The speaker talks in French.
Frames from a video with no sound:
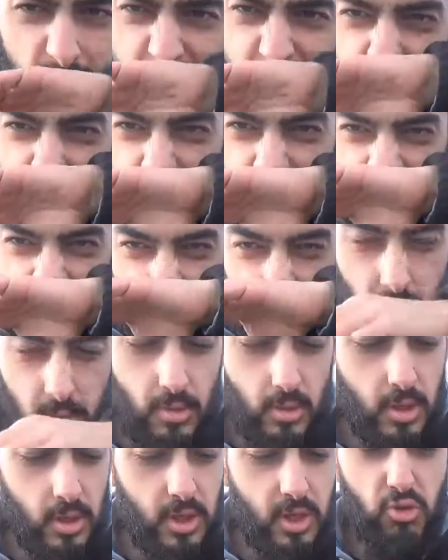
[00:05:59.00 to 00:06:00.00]
ouais, je.
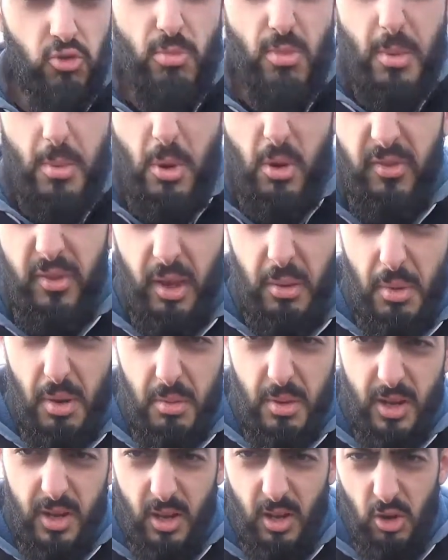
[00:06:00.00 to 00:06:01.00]
J'ai su ma mort avec ma
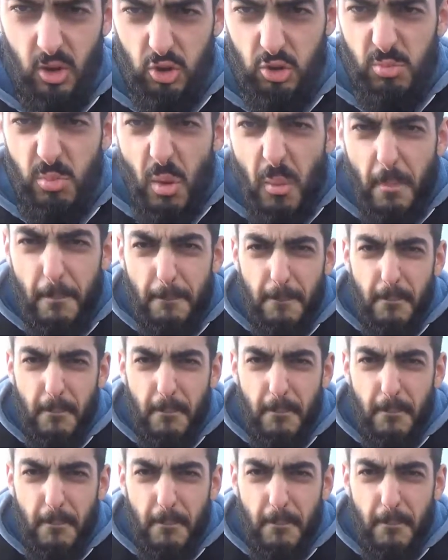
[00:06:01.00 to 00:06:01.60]
main et alors je m'en